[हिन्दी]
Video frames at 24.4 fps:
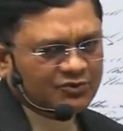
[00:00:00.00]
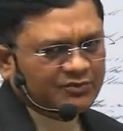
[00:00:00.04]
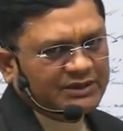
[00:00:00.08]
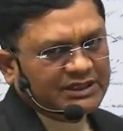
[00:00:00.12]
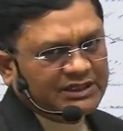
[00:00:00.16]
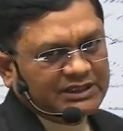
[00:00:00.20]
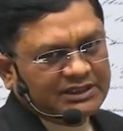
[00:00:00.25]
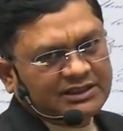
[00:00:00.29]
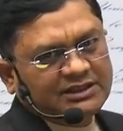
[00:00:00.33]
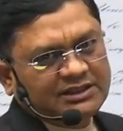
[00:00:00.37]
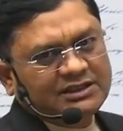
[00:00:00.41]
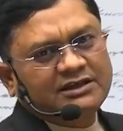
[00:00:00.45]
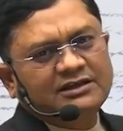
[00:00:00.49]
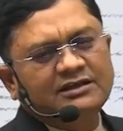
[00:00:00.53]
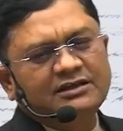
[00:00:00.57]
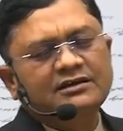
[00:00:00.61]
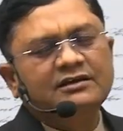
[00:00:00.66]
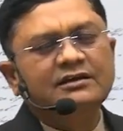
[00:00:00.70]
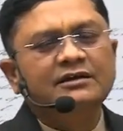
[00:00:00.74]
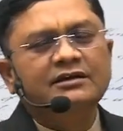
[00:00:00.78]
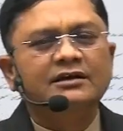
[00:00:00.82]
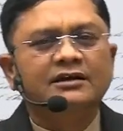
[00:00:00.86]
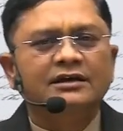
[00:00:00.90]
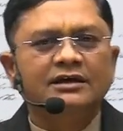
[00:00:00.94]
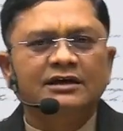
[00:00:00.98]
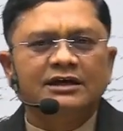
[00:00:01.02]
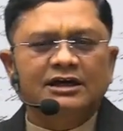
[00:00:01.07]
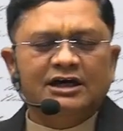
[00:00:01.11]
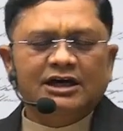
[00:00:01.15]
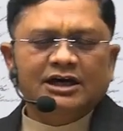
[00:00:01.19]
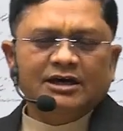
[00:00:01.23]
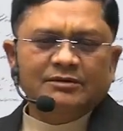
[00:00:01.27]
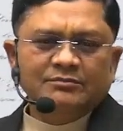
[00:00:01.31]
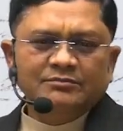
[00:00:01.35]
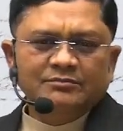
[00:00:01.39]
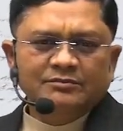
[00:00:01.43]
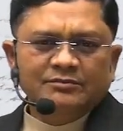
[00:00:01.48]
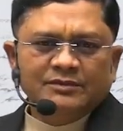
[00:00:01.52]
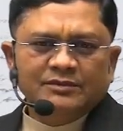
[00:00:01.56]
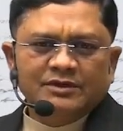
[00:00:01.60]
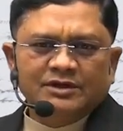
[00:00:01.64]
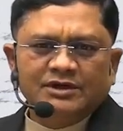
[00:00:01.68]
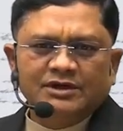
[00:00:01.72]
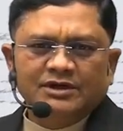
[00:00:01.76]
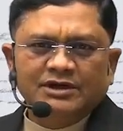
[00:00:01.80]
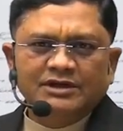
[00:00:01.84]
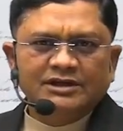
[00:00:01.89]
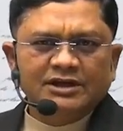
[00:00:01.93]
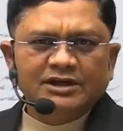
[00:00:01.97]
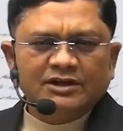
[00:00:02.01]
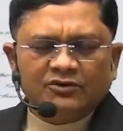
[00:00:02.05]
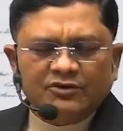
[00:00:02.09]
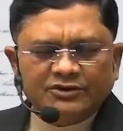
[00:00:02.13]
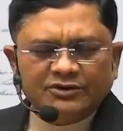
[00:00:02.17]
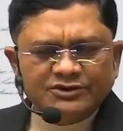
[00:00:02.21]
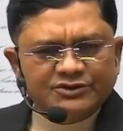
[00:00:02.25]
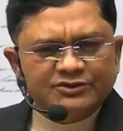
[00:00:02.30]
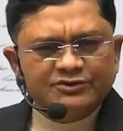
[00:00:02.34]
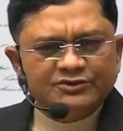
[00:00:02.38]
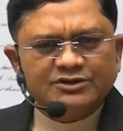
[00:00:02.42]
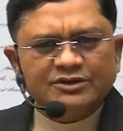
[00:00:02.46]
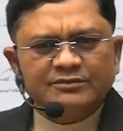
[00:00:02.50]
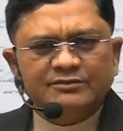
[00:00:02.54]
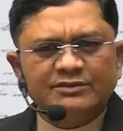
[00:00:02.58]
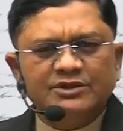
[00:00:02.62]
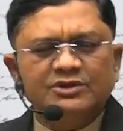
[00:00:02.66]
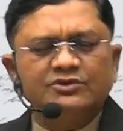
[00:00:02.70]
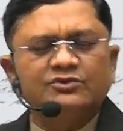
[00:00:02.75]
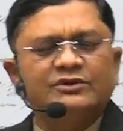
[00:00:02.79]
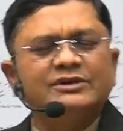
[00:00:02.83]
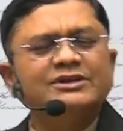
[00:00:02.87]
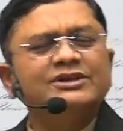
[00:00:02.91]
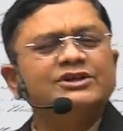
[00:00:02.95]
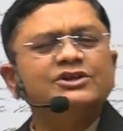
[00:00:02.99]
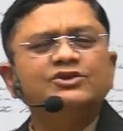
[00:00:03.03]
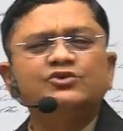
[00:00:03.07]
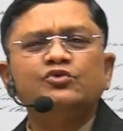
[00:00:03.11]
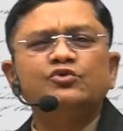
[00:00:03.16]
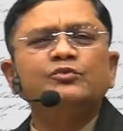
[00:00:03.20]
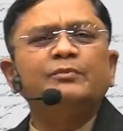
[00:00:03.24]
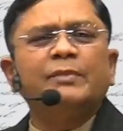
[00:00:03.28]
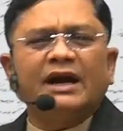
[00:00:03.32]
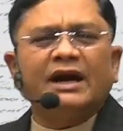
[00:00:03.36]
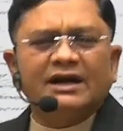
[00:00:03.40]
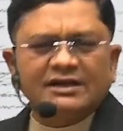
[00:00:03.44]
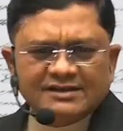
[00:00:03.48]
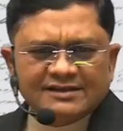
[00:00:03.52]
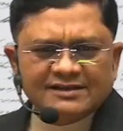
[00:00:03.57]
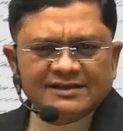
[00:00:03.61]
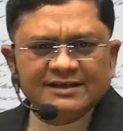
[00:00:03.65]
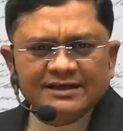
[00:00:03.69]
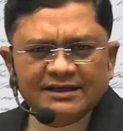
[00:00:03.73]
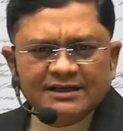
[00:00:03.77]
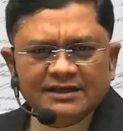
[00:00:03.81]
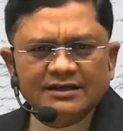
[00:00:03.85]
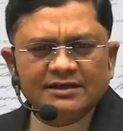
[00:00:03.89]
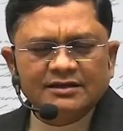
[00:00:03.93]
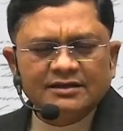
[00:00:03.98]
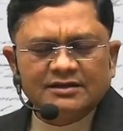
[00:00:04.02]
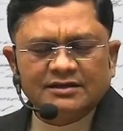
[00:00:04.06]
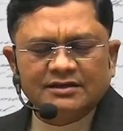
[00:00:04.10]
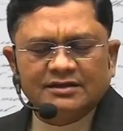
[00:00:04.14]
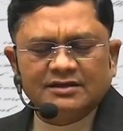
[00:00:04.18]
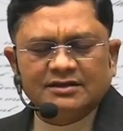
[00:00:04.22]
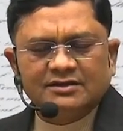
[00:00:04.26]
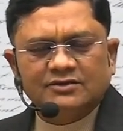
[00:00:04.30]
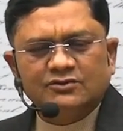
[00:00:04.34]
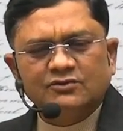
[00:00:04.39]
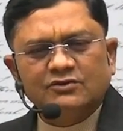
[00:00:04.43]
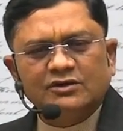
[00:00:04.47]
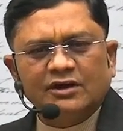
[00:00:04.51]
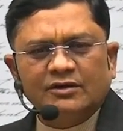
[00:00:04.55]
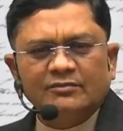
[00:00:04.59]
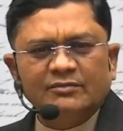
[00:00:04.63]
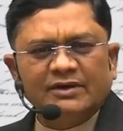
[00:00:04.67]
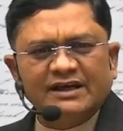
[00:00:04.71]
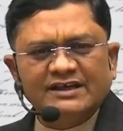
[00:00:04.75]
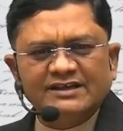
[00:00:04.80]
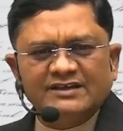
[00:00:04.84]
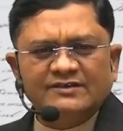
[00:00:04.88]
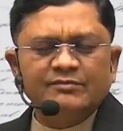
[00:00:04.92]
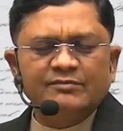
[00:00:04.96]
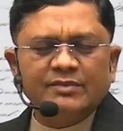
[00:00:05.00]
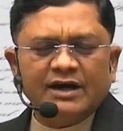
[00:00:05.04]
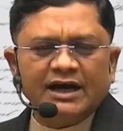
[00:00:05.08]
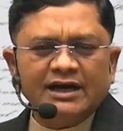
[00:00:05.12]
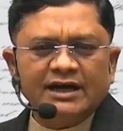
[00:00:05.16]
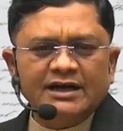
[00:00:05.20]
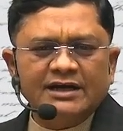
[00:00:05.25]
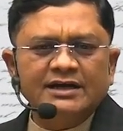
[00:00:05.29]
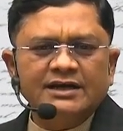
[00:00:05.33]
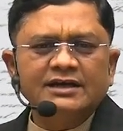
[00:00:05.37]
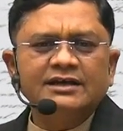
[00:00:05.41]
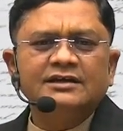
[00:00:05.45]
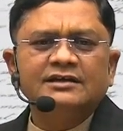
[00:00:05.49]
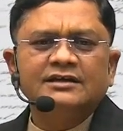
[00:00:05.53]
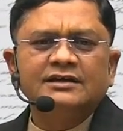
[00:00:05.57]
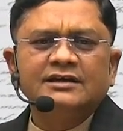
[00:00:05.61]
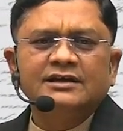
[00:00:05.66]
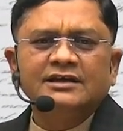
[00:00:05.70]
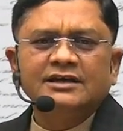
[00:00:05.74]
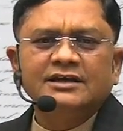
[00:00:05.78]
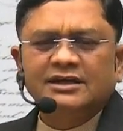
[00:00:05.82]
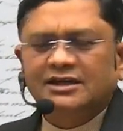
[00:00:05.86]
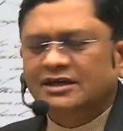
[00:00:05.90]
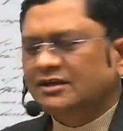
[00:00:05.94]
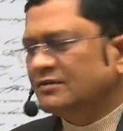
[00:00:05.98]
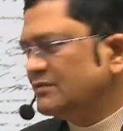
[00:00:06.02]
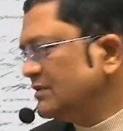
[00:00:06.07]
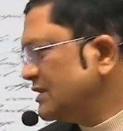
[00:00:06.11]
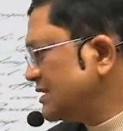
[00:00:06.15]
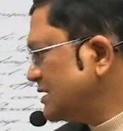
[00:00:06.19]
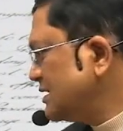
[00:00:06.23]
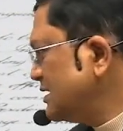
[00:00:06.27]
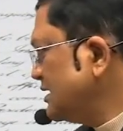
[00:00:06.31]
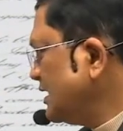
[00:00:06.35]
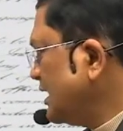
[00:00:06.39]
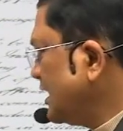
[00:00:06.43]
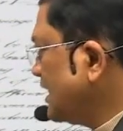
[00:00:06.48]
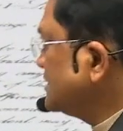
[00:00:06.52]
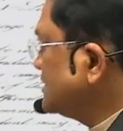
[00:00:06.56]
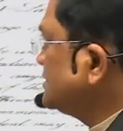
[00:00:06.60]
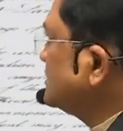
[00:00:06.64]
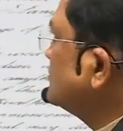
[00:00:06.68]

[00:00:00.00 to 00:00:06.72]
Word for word: में की थी अब इंडियन कॉन्स्टिट्यूशन में ट्वेंटी पार्ट्स हैं टोटल बाईस भाग हैं इनमें से आज हम